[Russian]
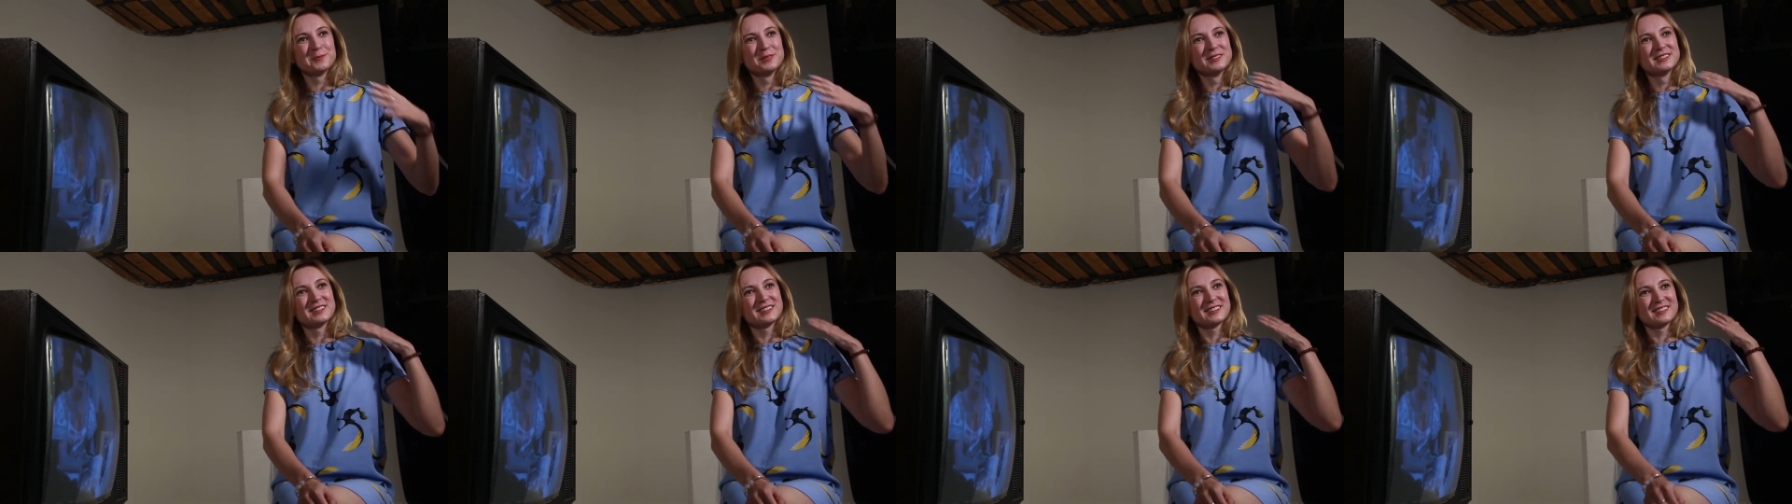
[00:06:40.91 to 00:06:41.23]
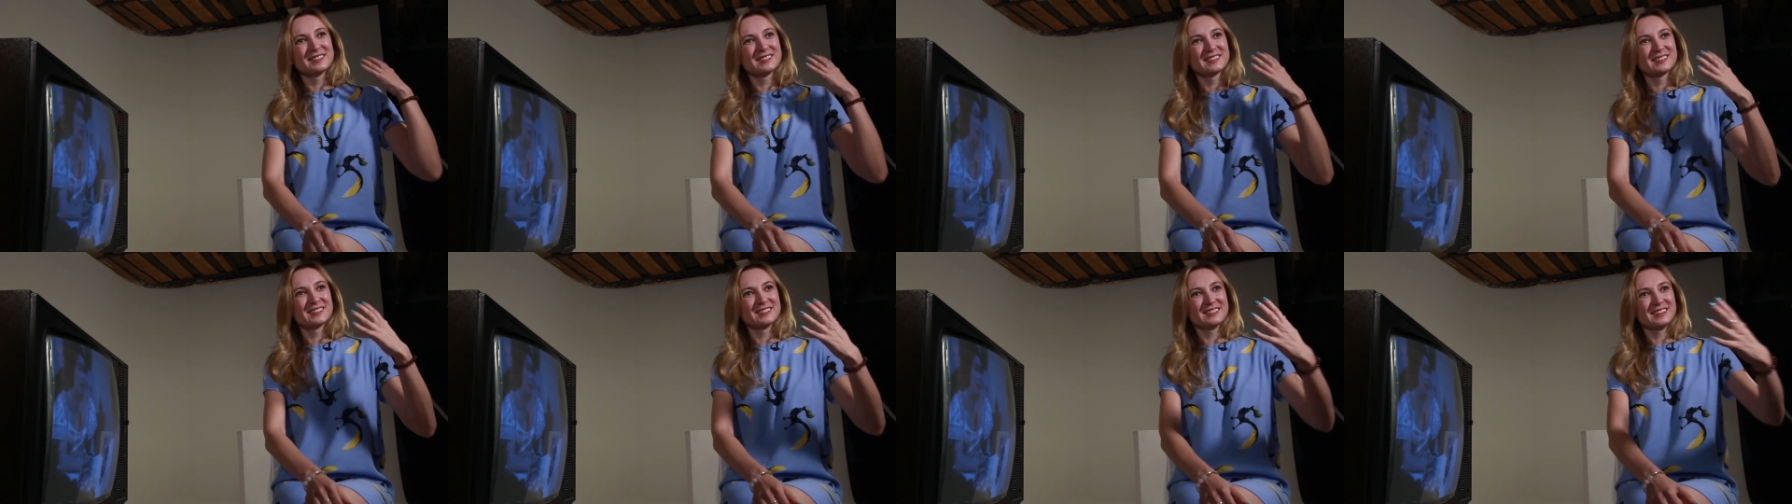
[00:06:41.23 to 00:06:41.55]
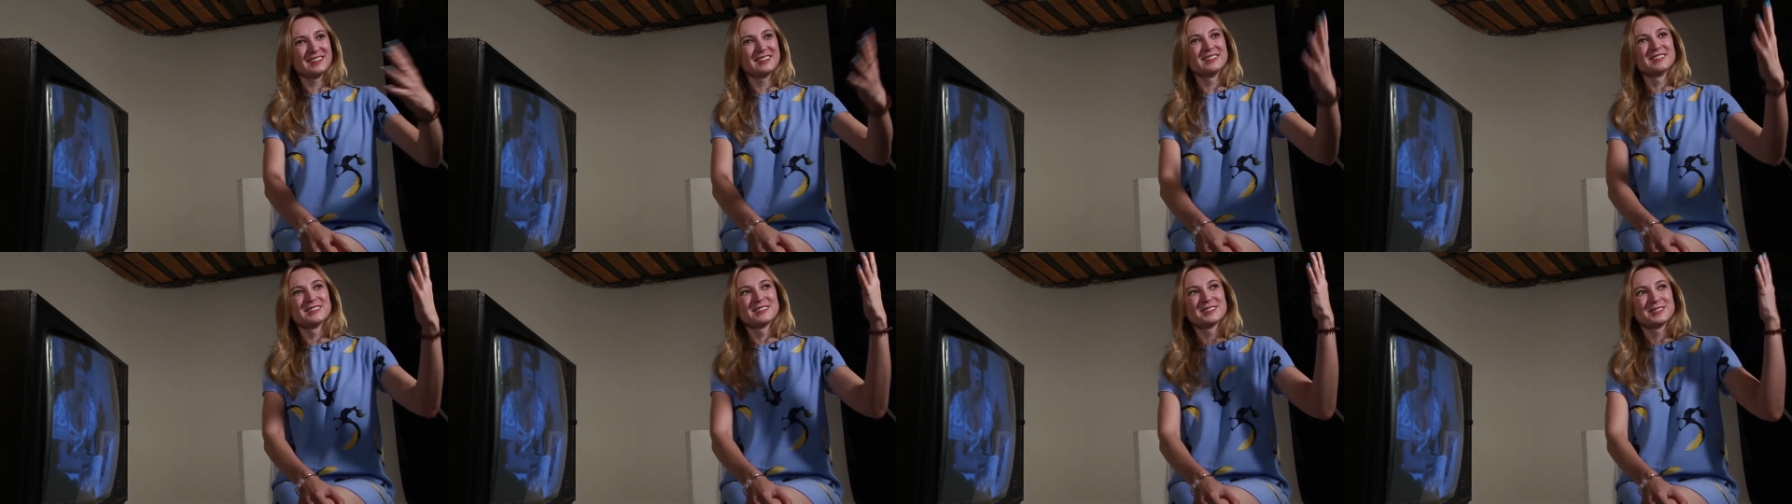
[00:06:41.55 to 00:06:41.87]
быстро
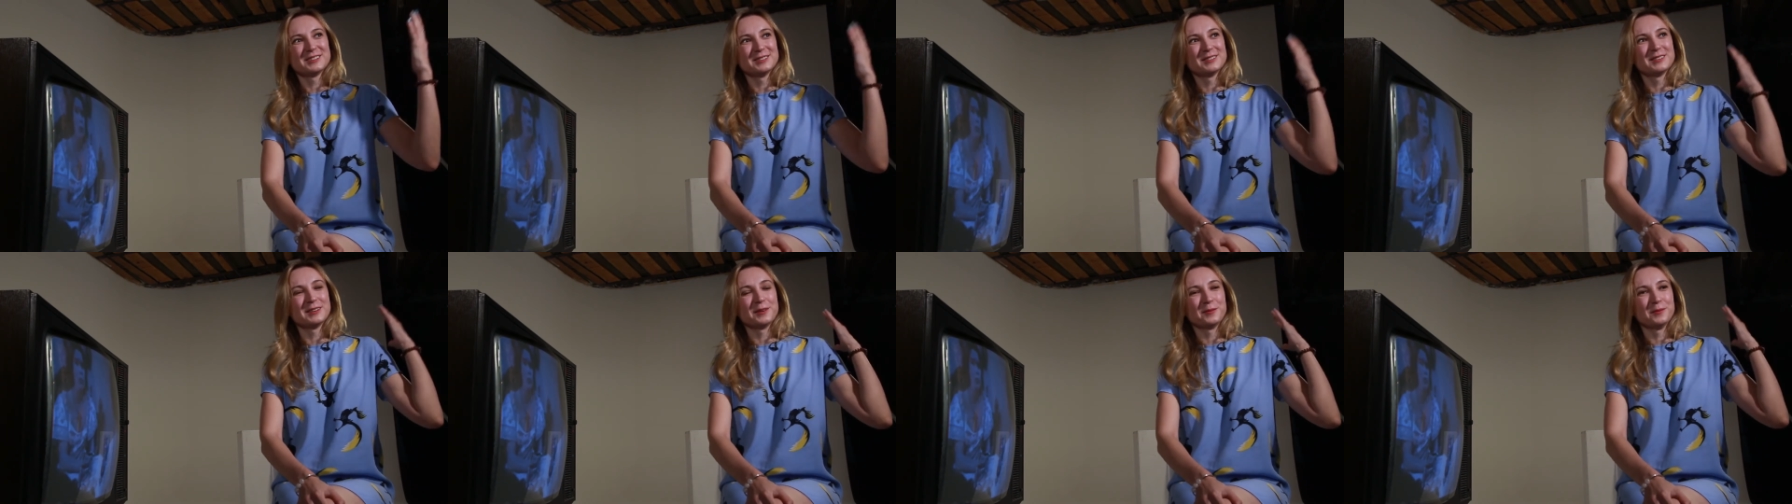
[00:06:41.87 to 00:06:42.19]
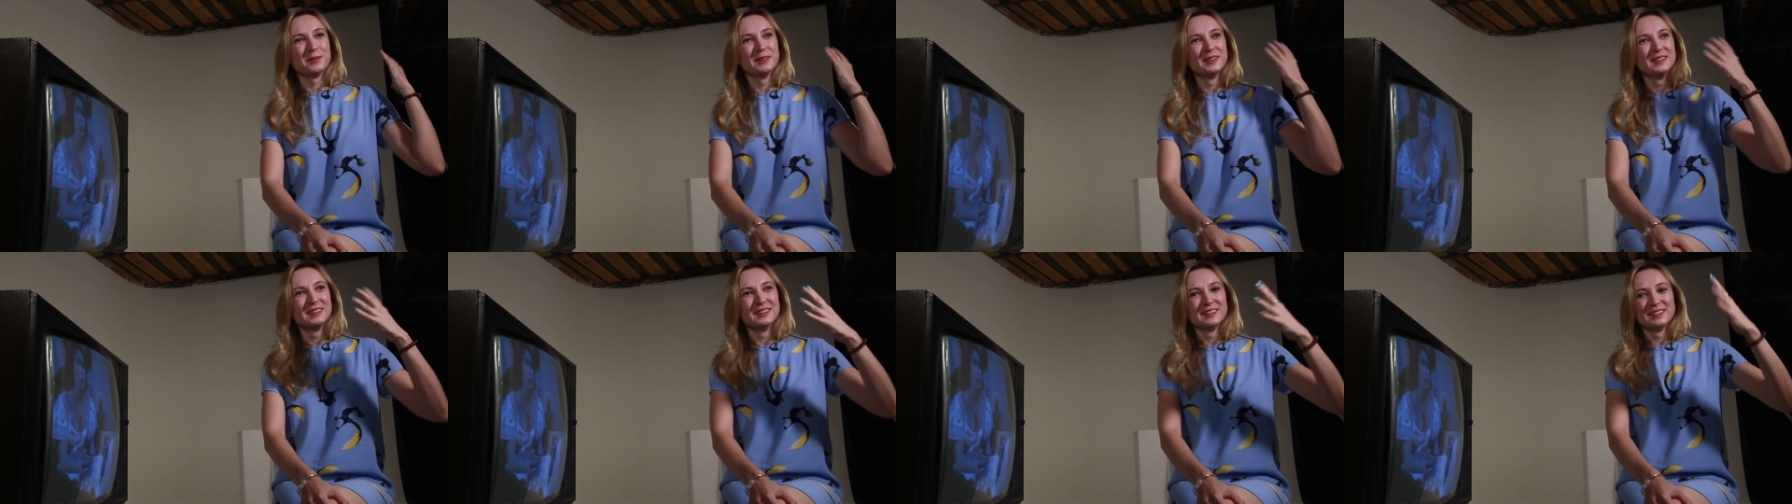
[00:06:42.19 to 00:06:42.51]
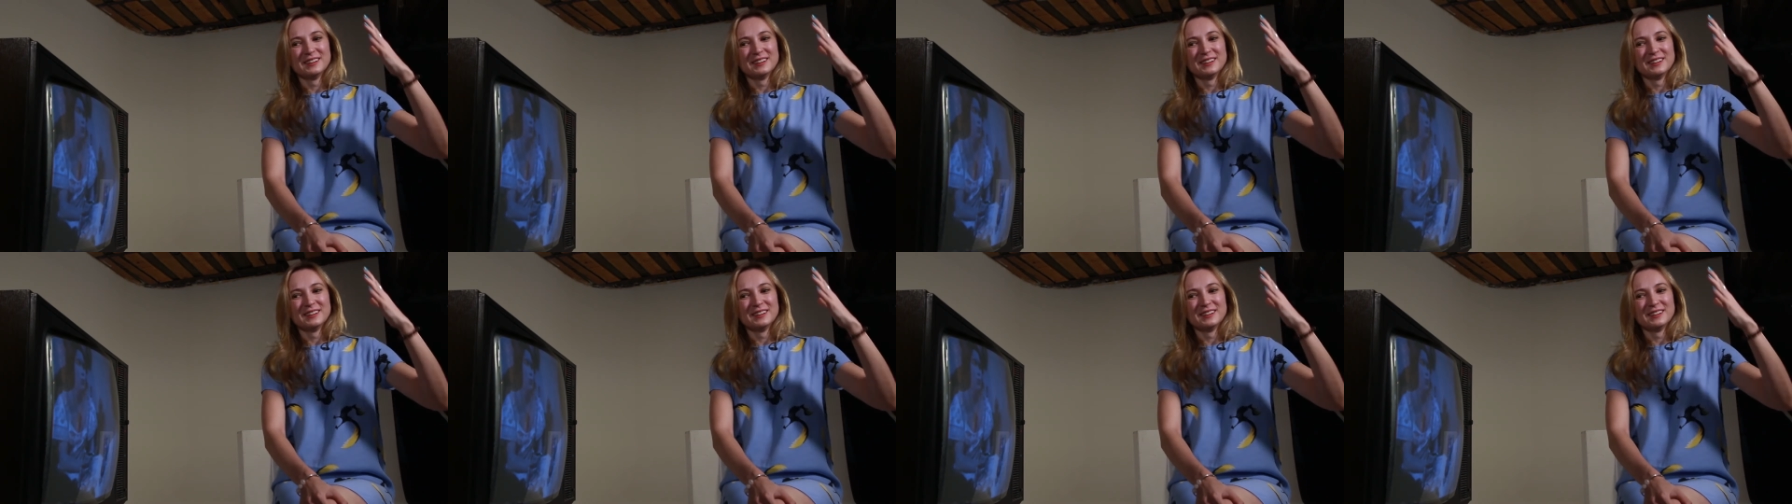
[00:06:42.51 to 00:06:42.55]
рассказала, что там,